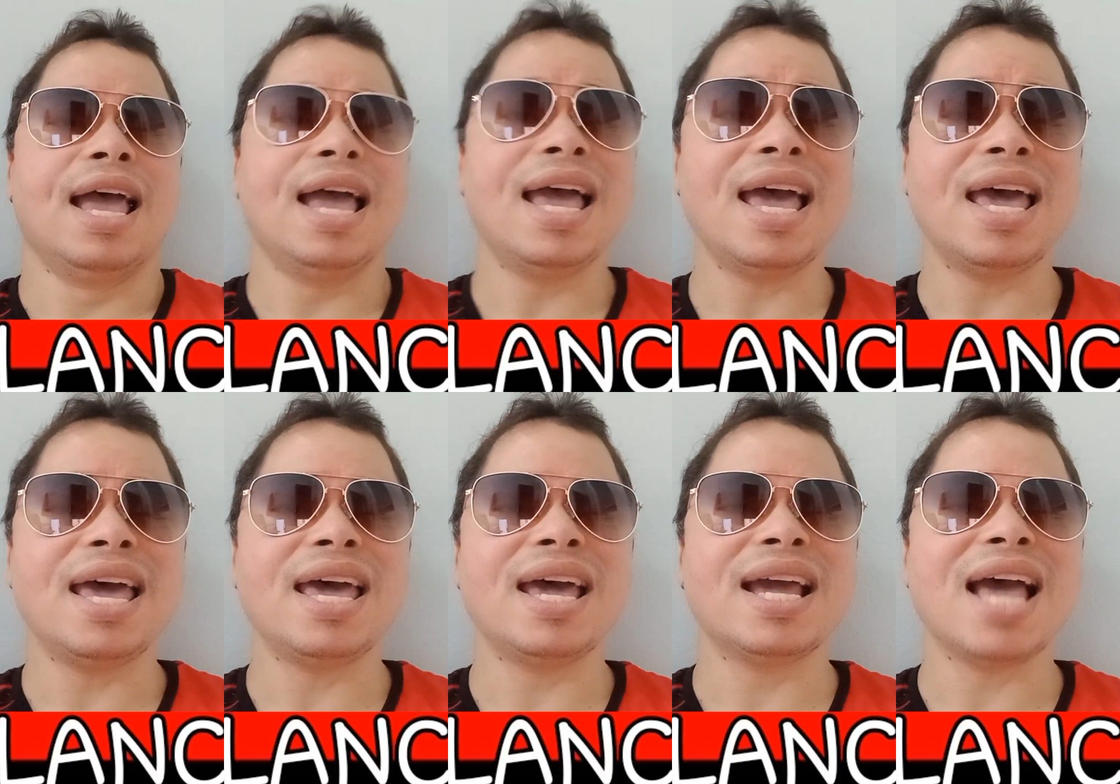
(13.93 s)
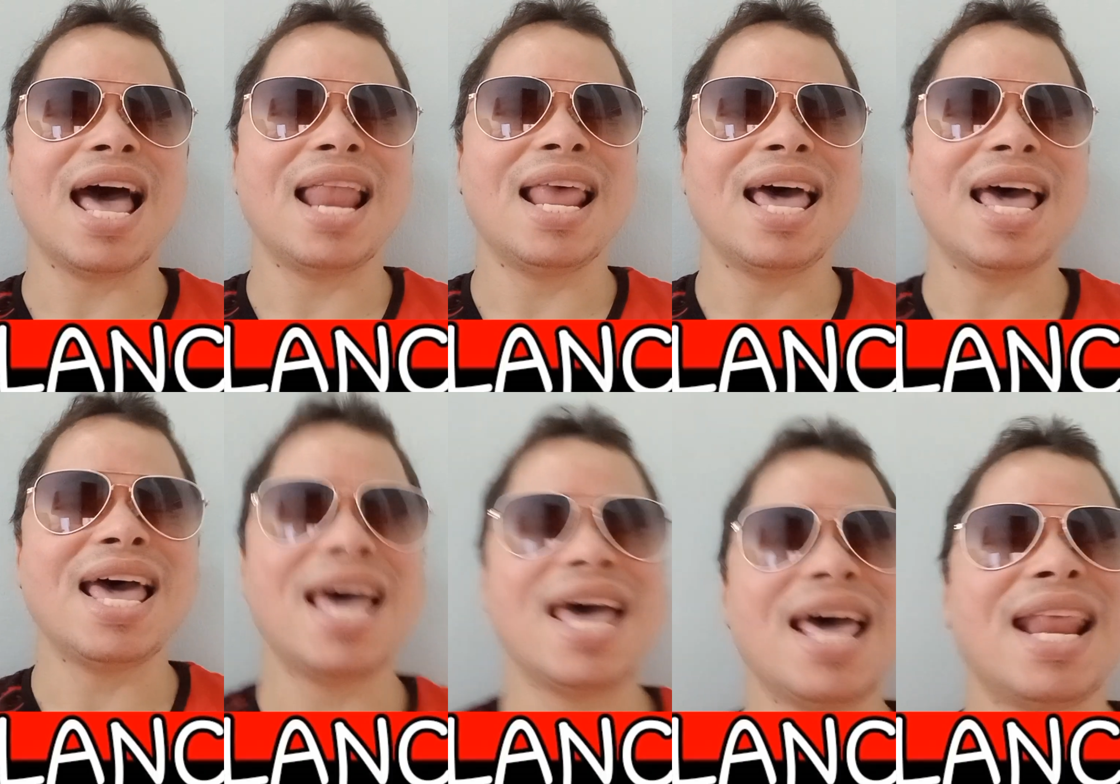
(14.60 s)
É
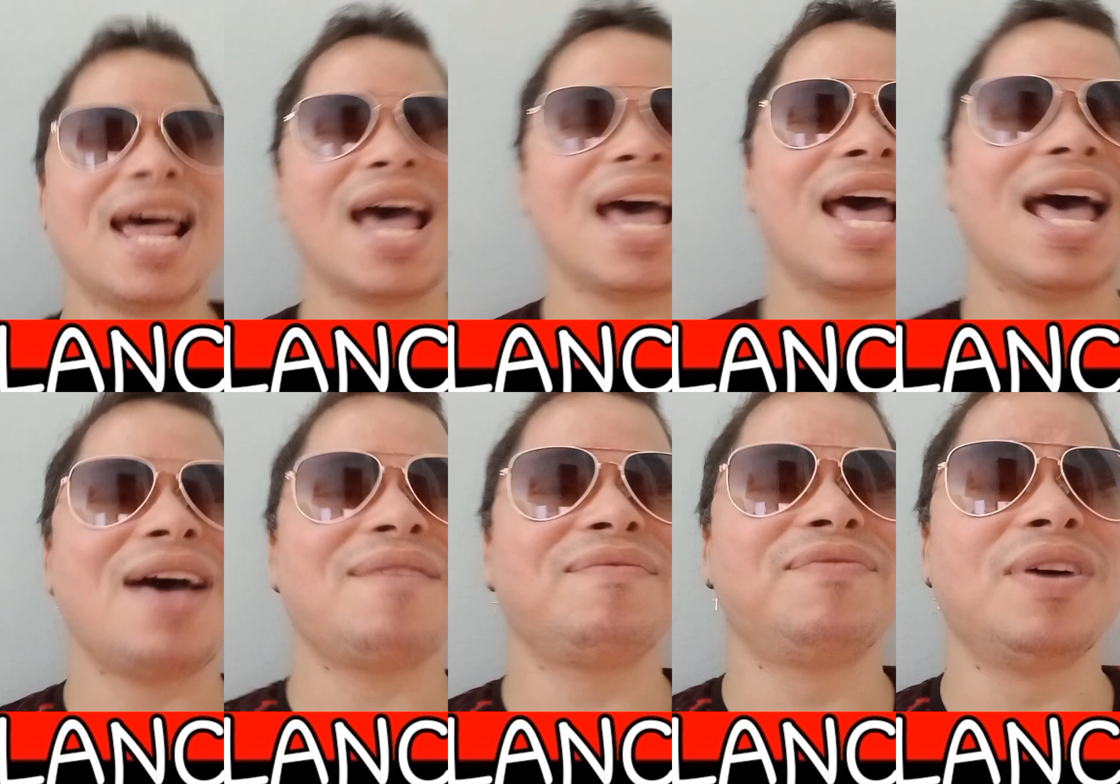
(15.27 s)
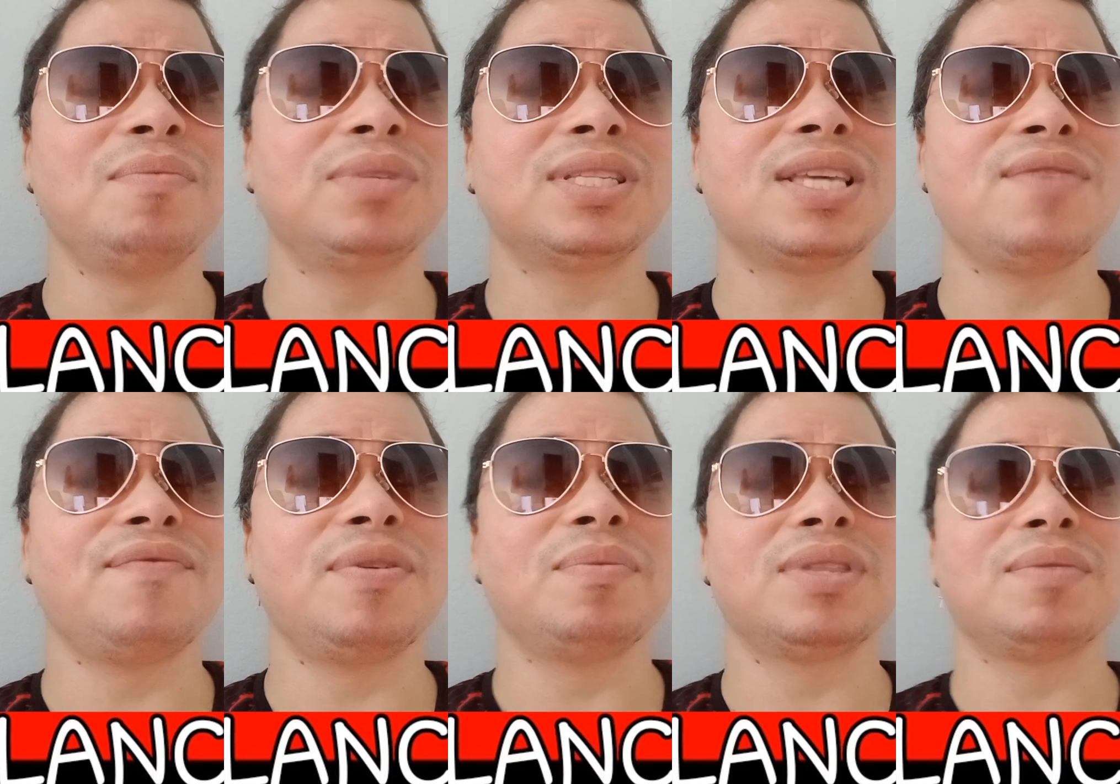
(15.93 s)
galera, vamos que vamos,